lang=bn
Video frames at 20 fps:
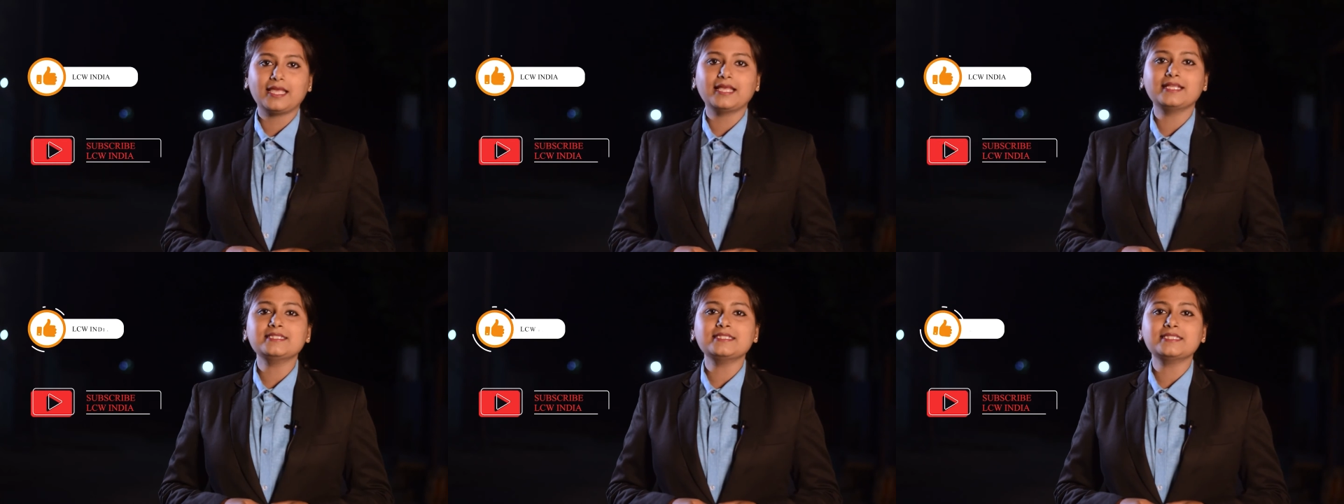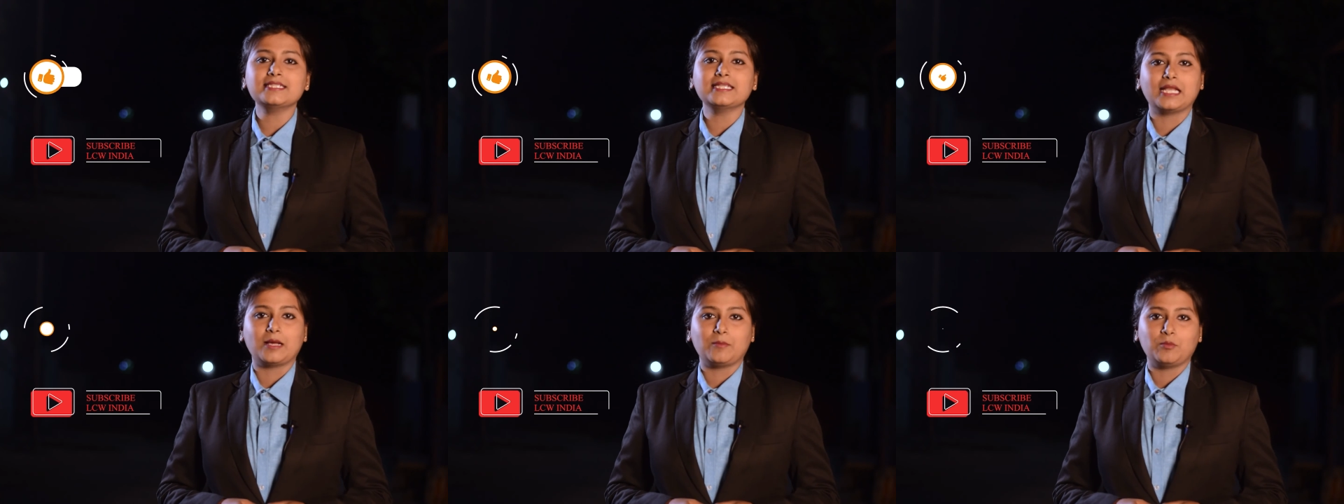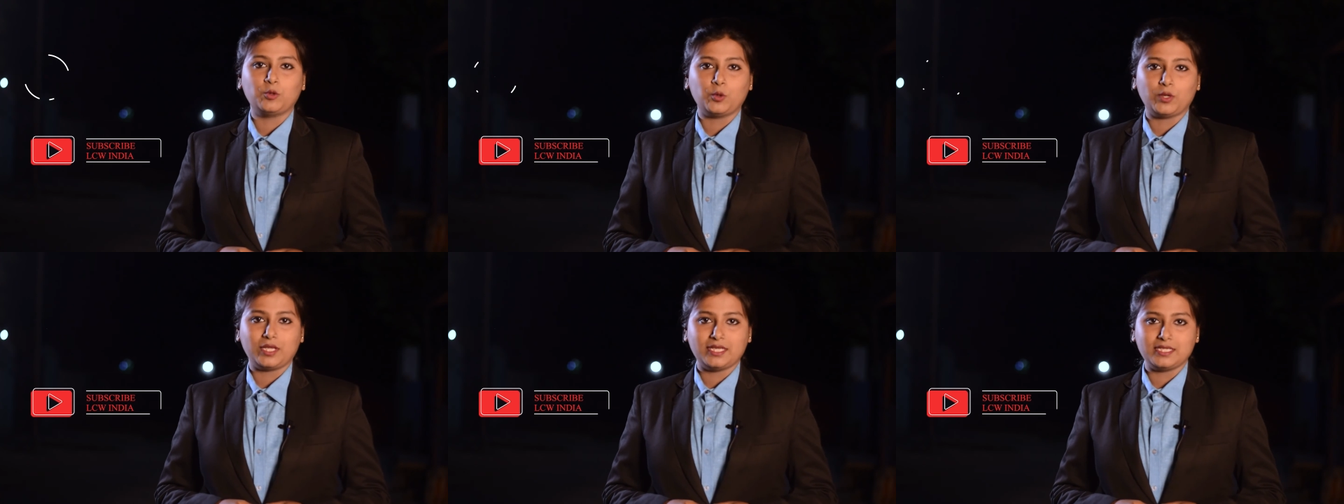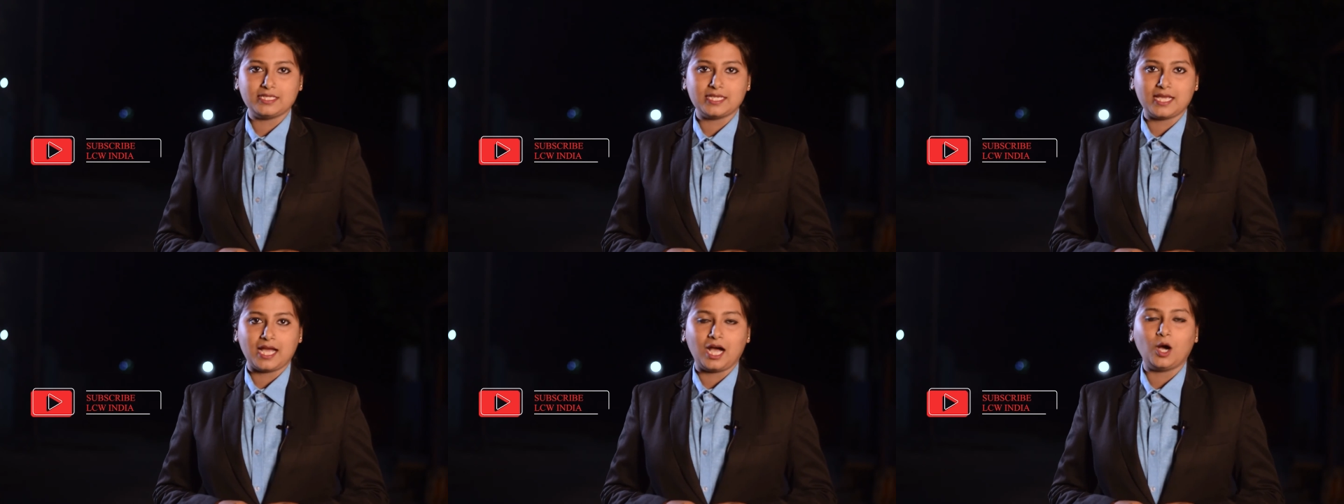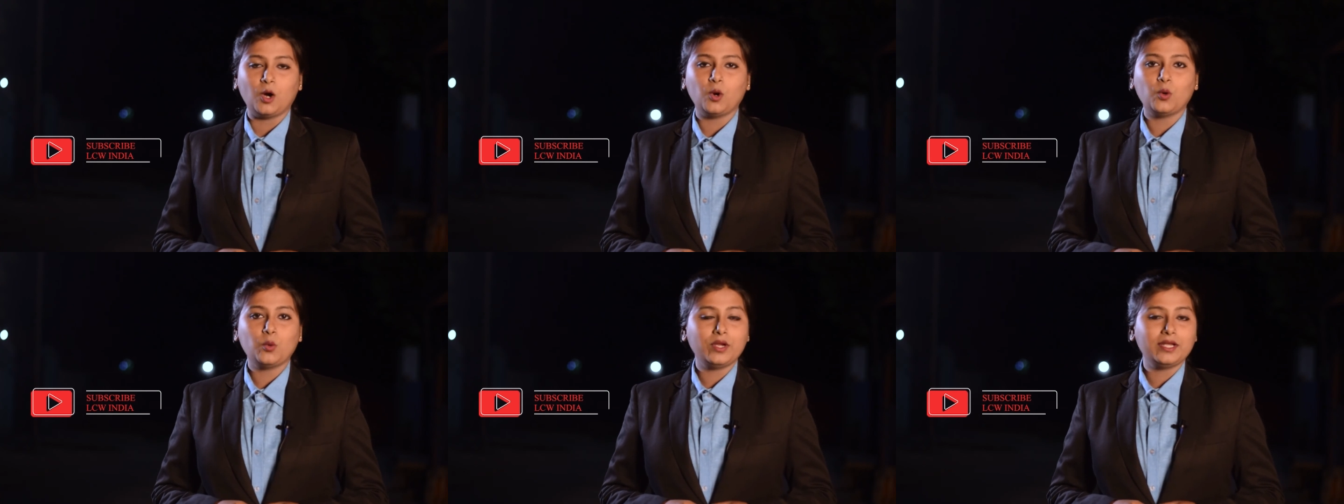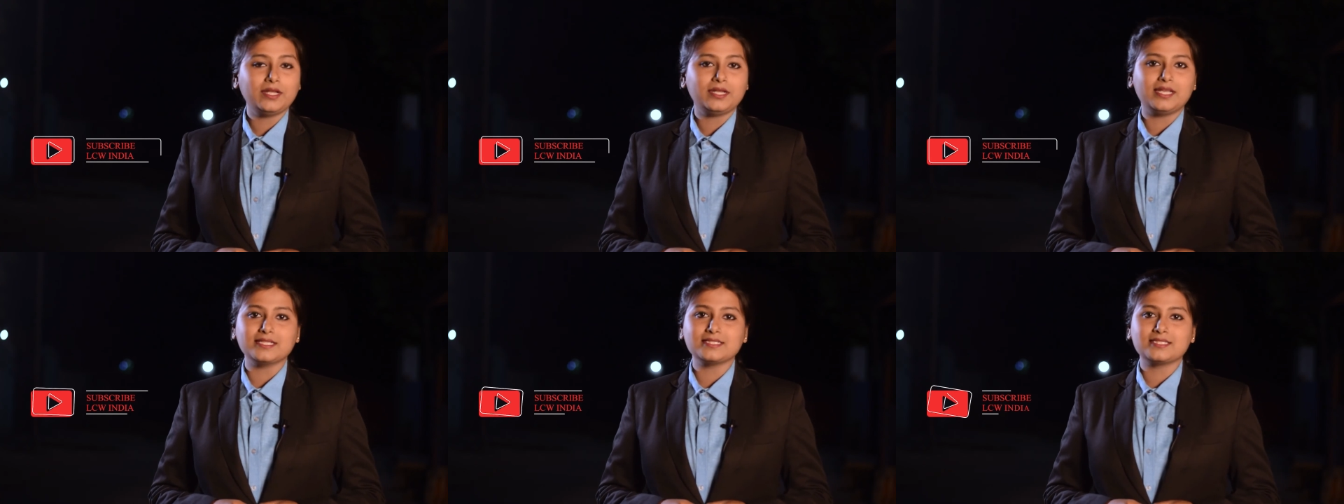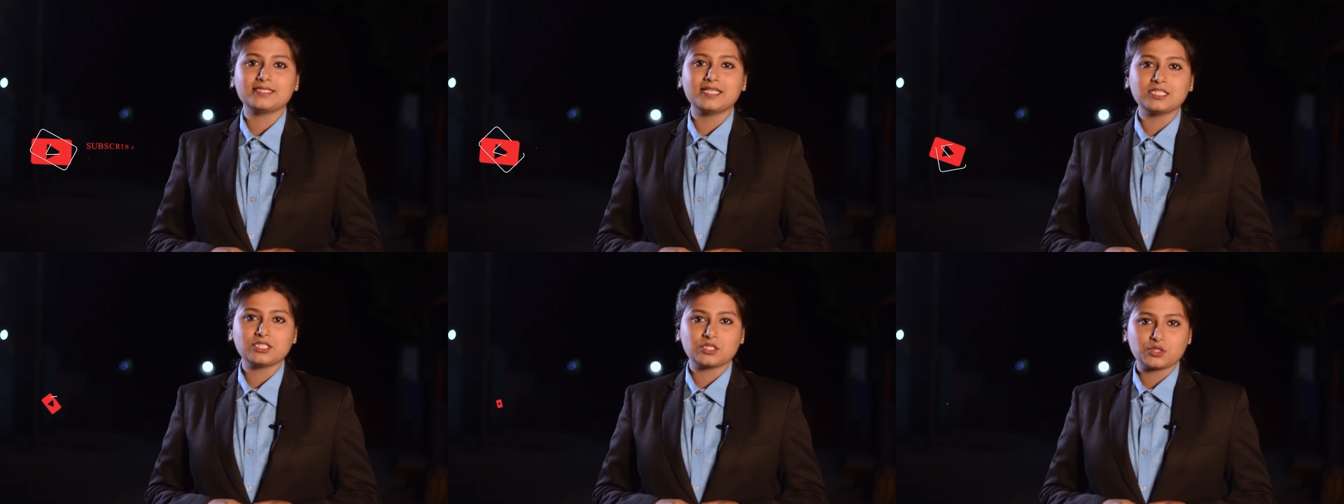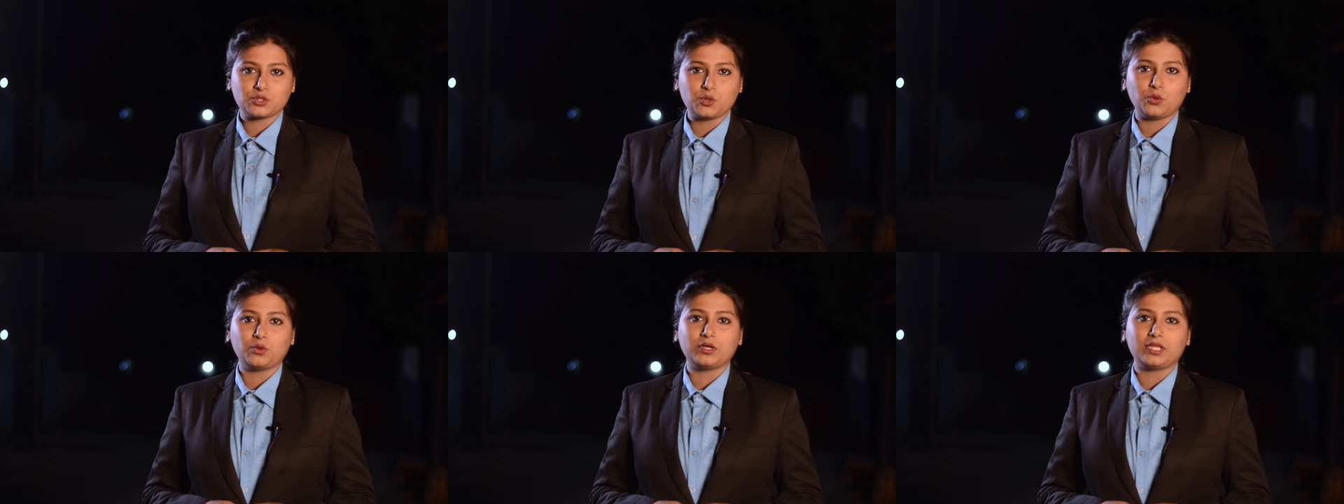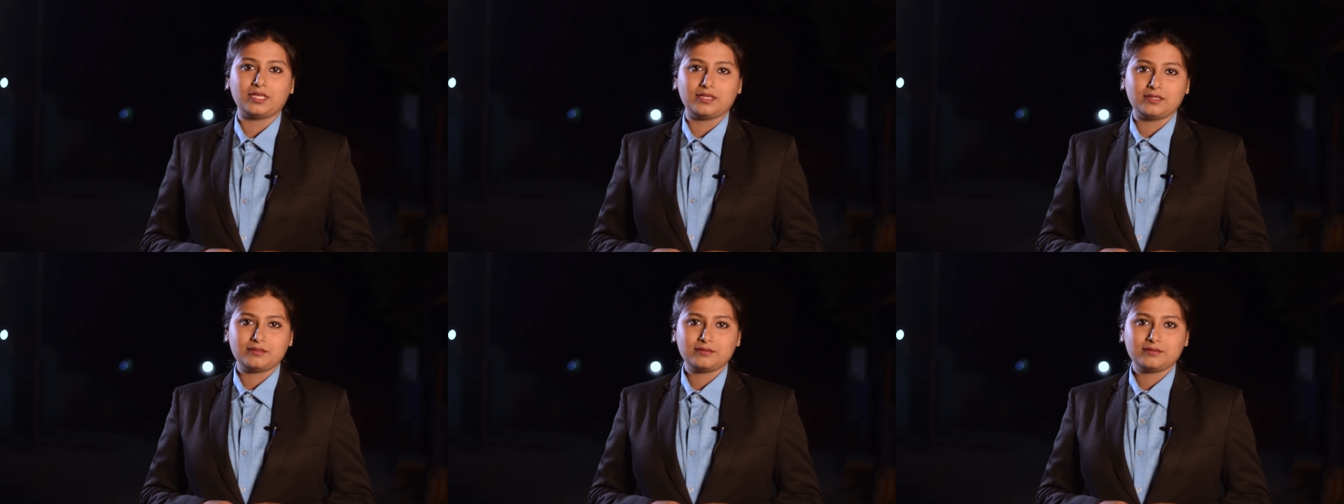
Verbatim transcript: এলসিডাব্লিউ ইন্ডিয়া উইটনেস দ্য স্টোরি